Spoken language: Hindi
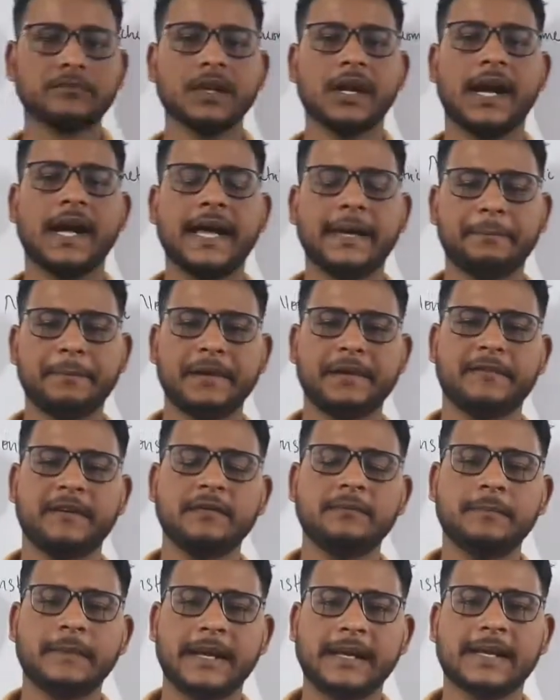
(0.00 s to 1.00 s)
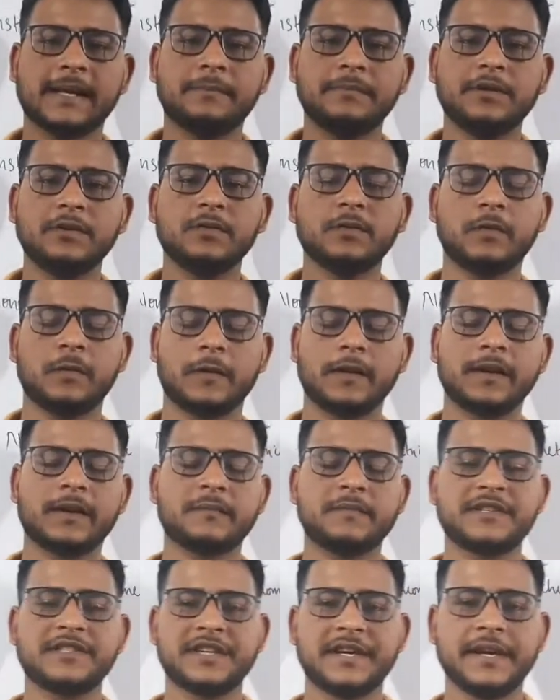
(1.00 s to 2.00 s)
हाय एवरीवन वेलकम टू गूगल
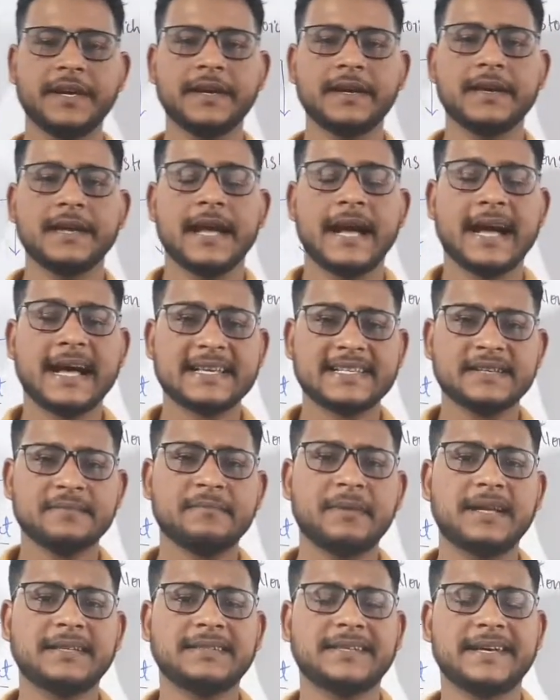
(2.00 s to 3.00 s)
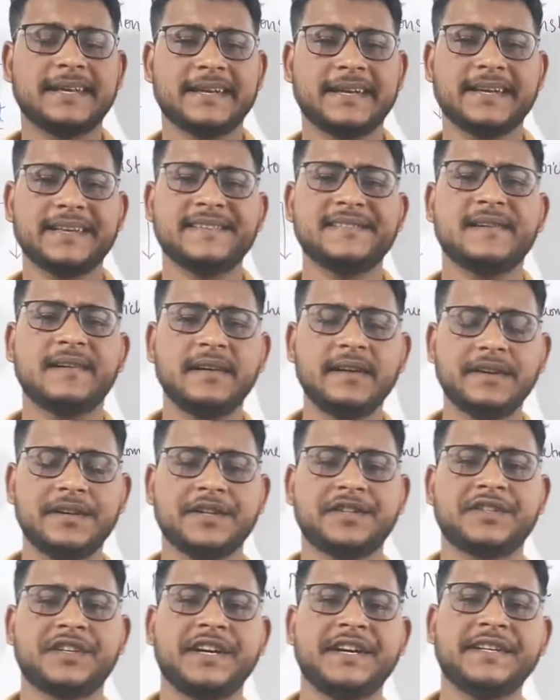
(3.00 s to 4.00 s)
केमिस्ट्री आज हम बात करेंगे सॉलिड
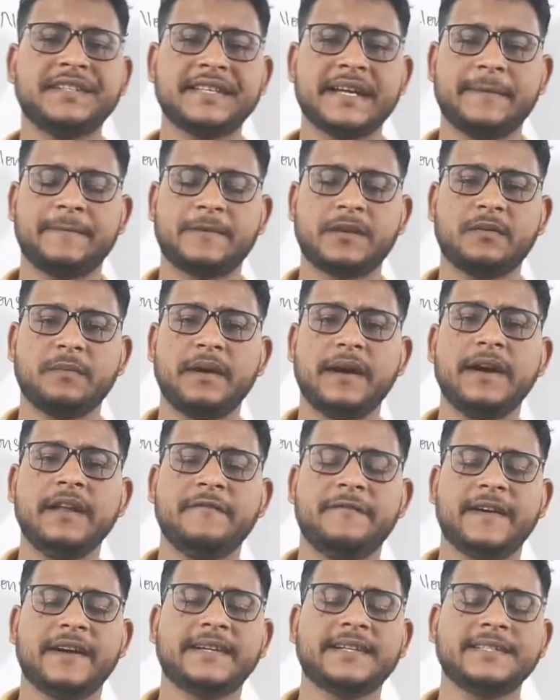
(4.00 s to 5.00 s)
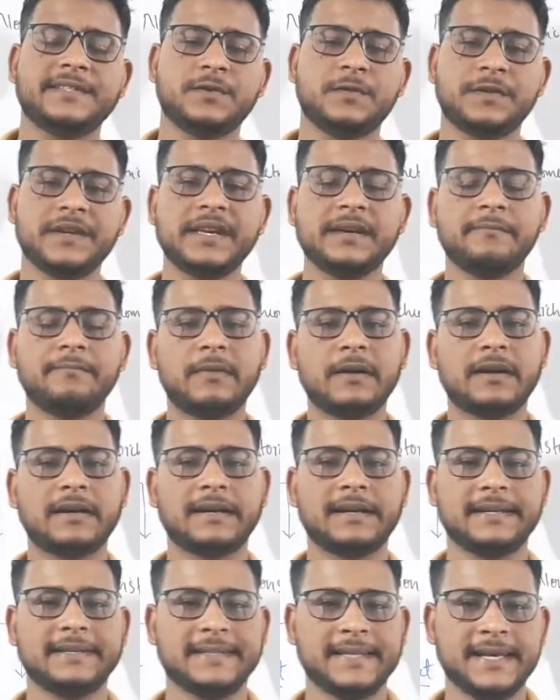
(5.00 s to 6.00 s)
स्टेट चैप्टर में डिफेक्ट जो कि हम पढ़
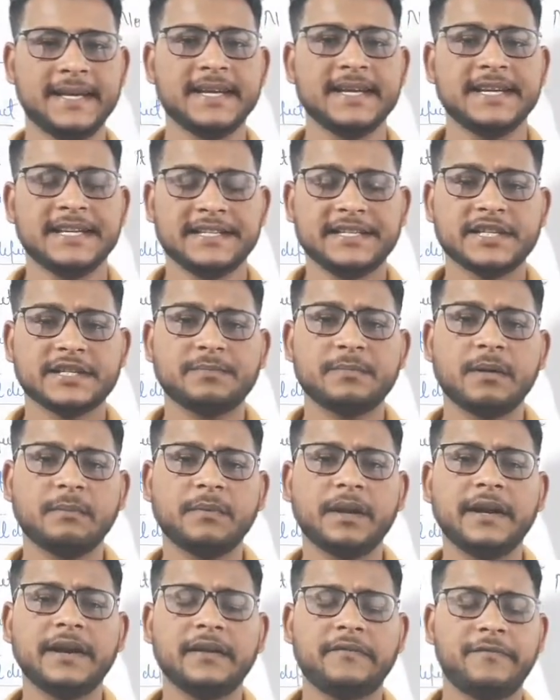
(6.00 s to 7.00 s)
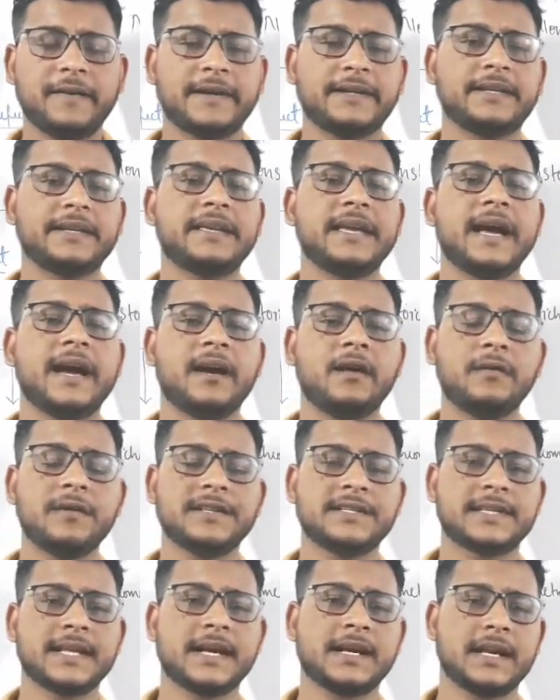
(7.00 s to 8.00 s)
रहे थे जिसमें हमने डिफेक्ट क्या है और
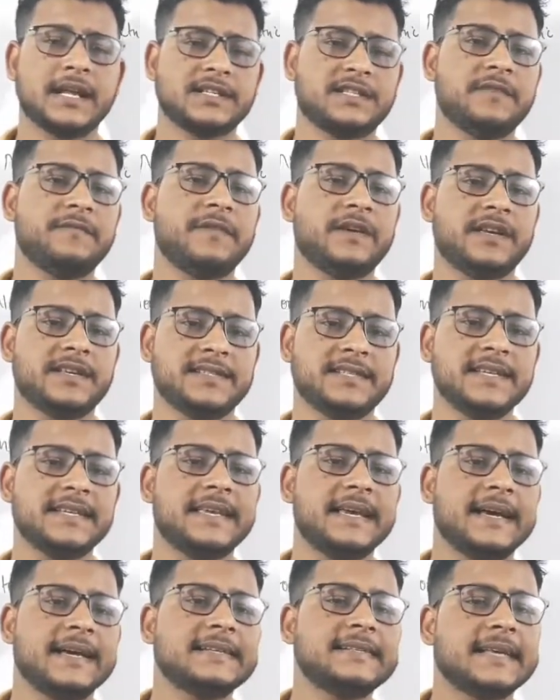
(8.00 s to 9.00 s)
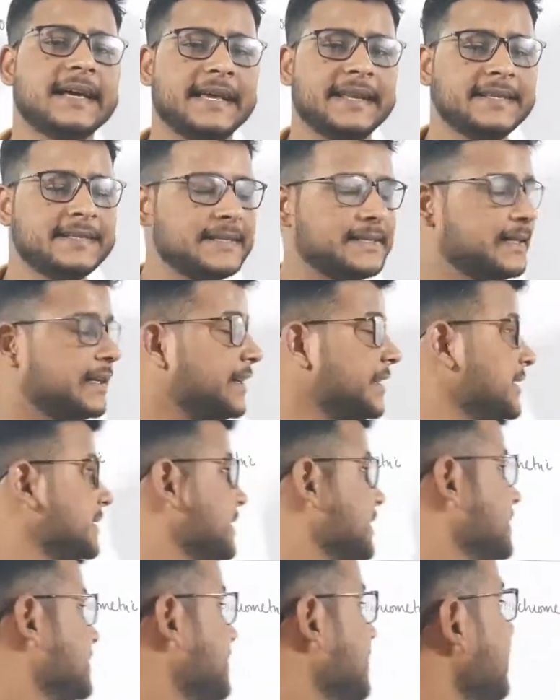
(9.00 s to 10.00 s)
इसका क्लासिफिकेशन क्या है सारी चीज़ें
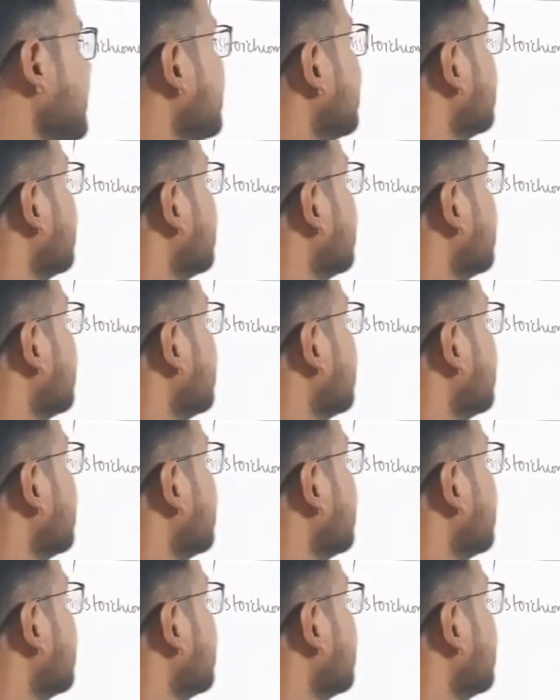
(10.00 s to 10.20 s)
डिस्कस की